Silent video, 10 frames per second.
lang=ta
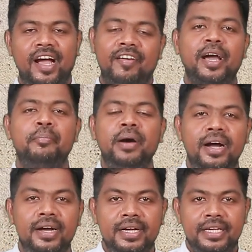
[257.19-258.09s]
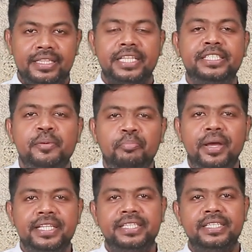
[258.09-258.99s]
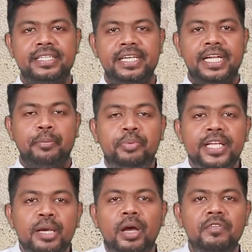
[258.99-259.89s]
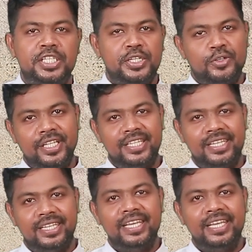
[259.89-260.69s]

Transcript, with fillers: அவருடைய அம்மா இந்த அச்சம் பயத்தை எப்படியம்மா வெற்றி கொண்டீங்க